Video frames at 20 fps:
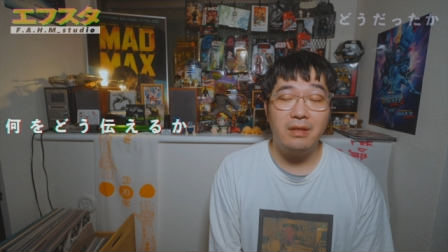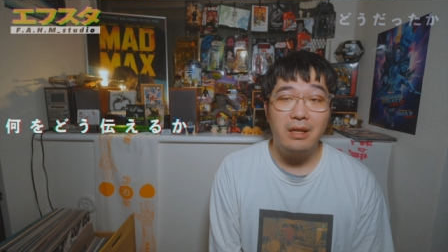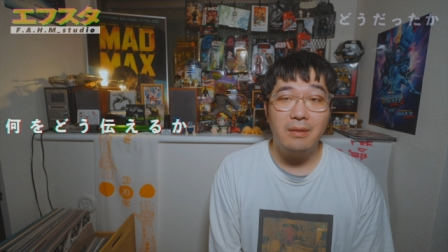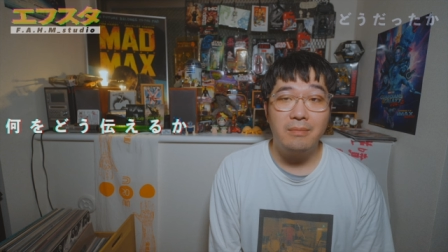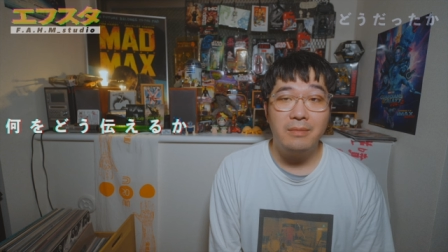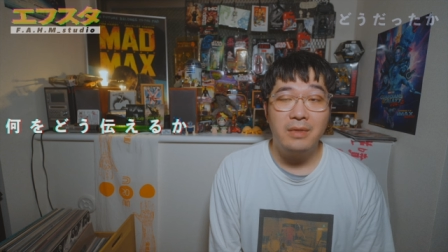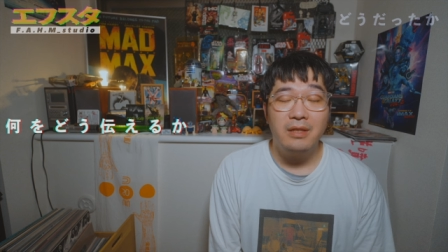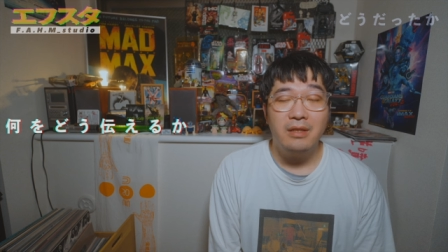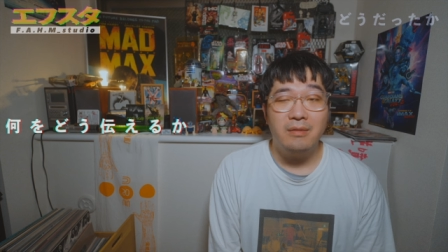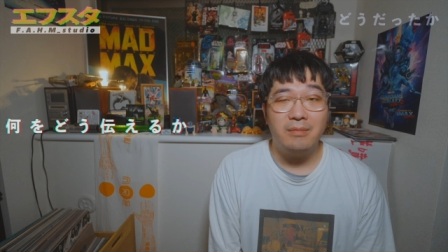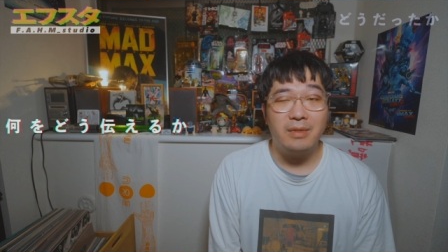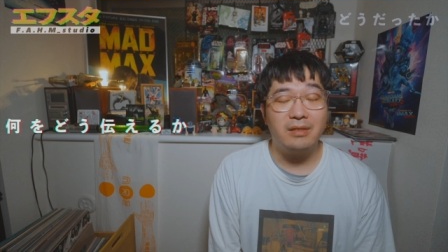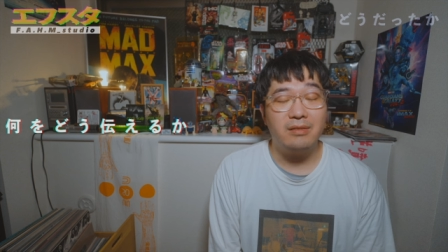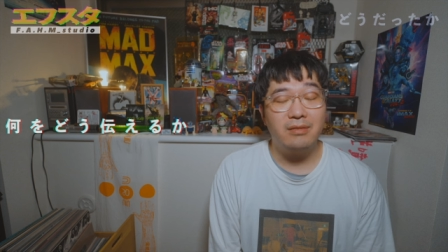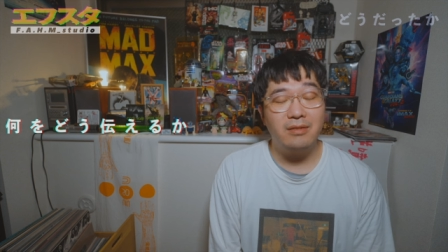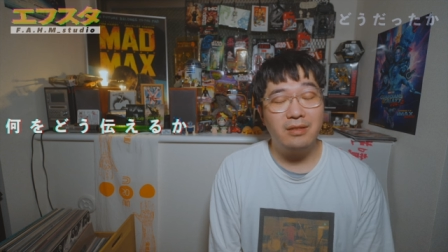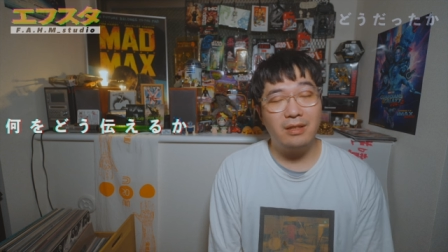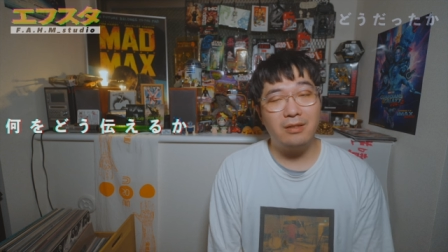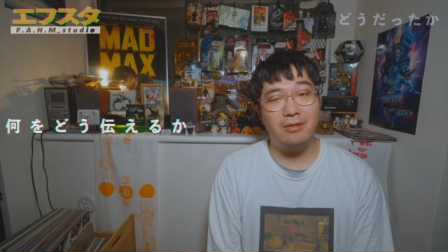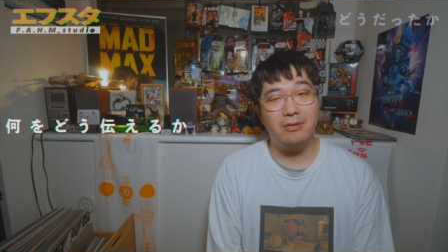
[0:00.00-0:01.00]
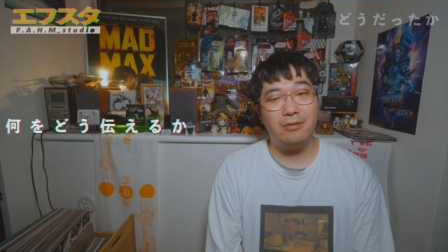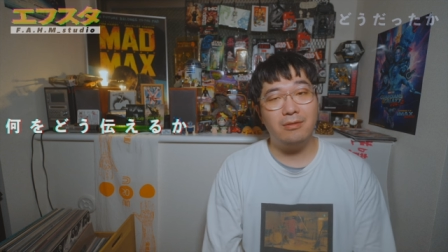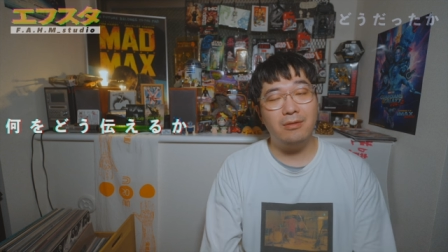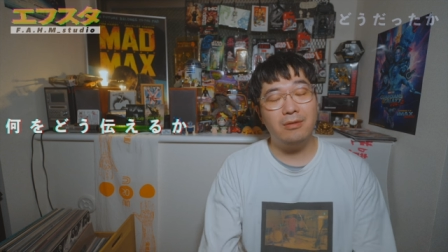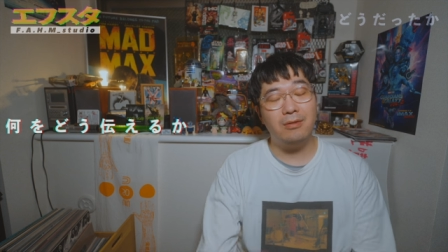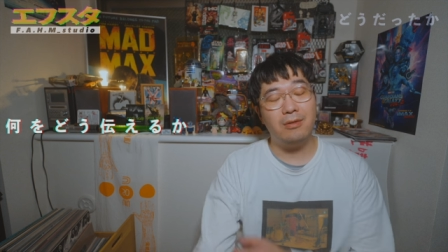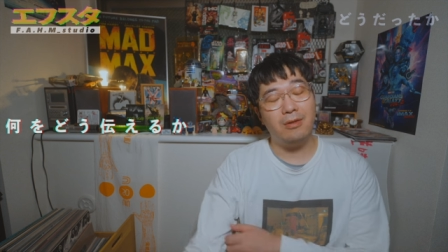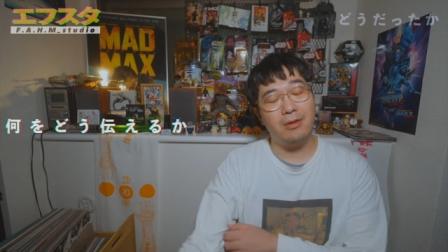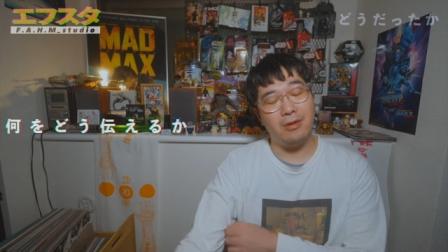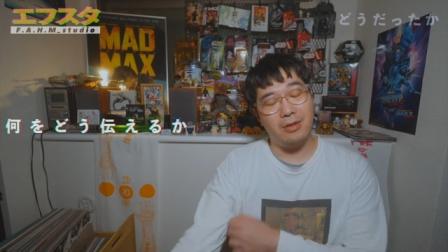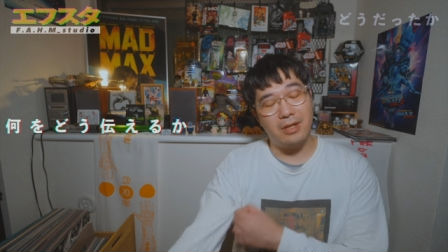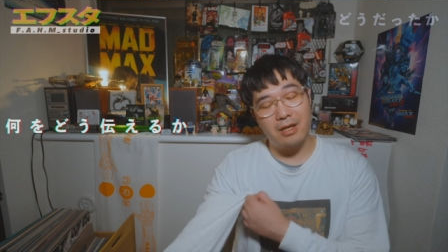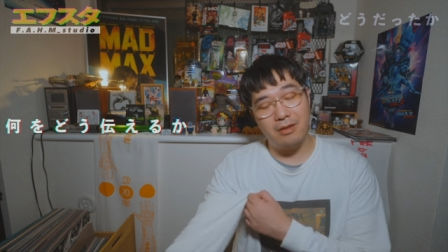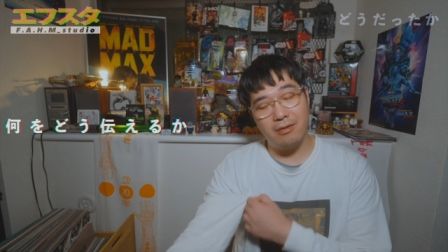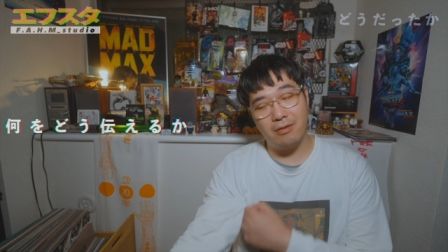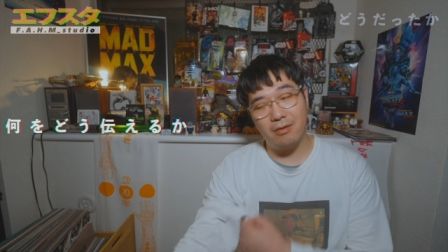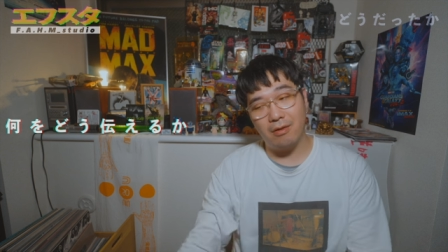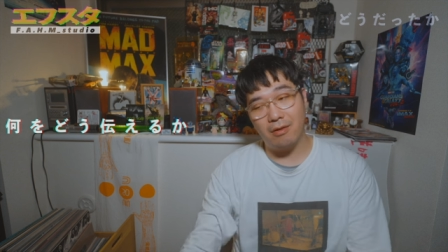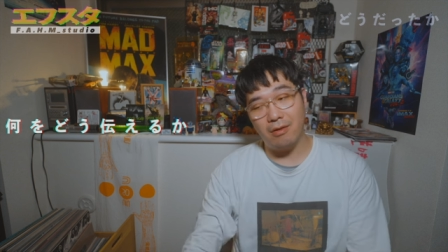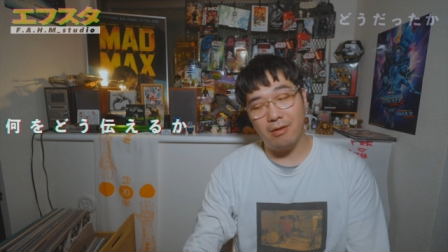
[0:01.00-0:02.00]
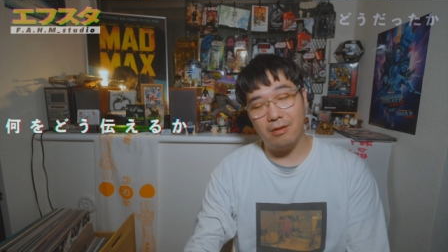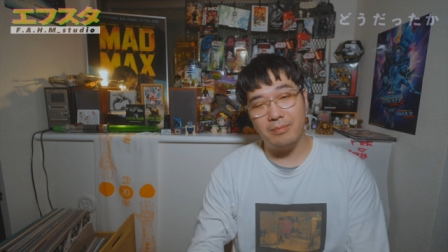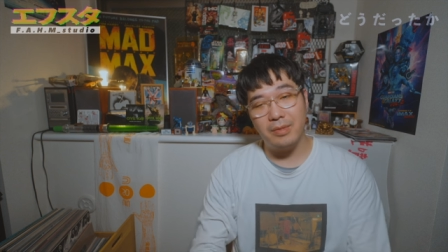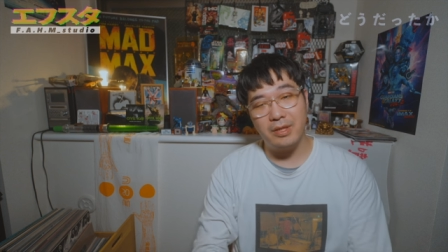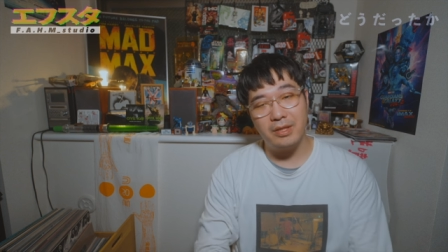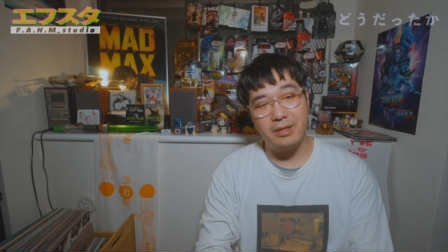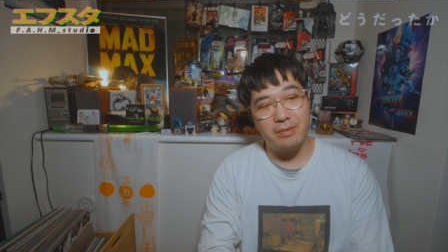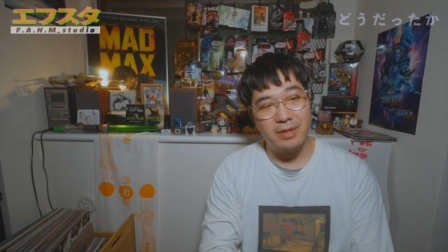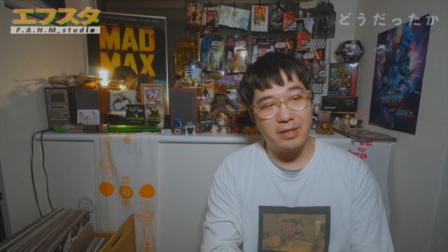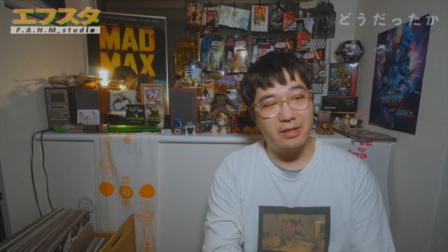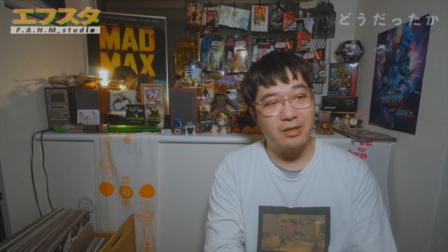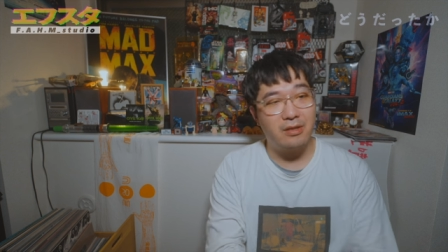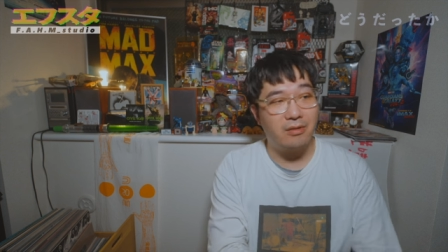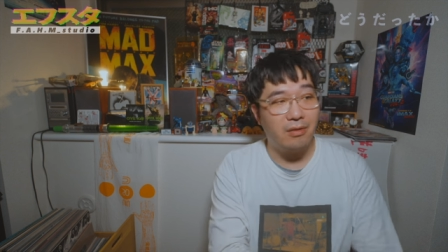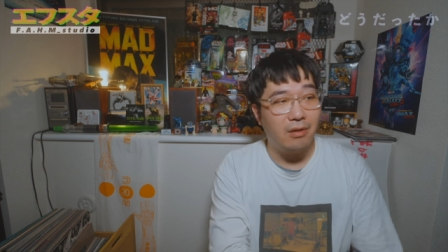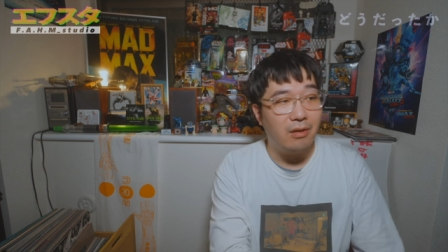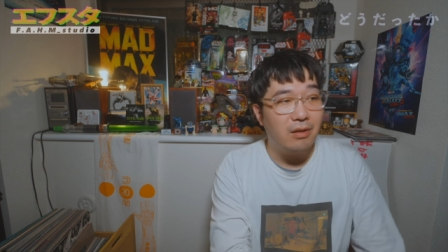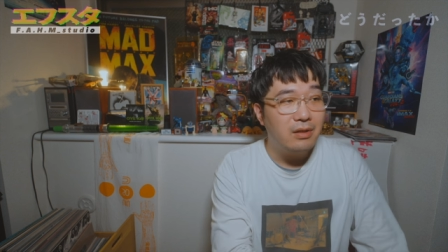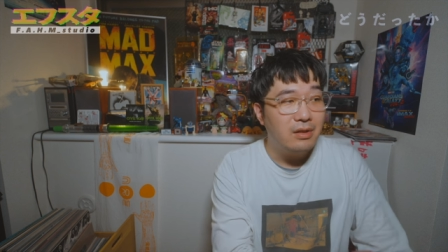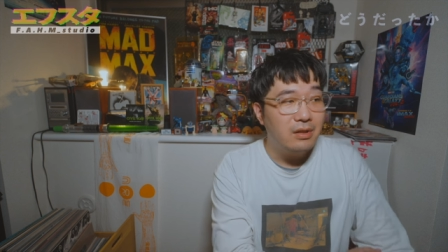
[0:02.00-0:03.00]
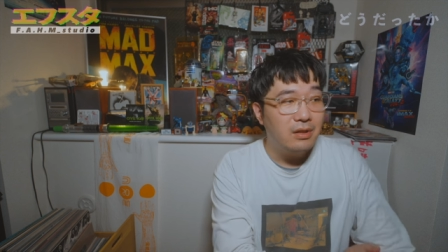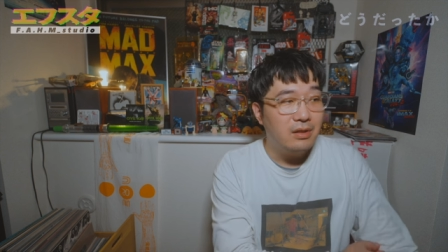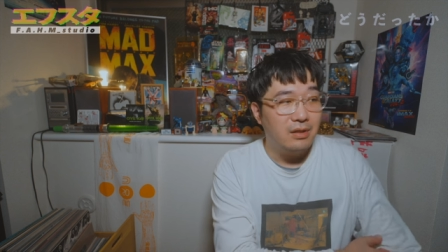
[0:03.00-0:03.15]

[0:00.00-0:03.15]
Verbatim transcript: ね、まあ、そういったところを結構ビシビシと、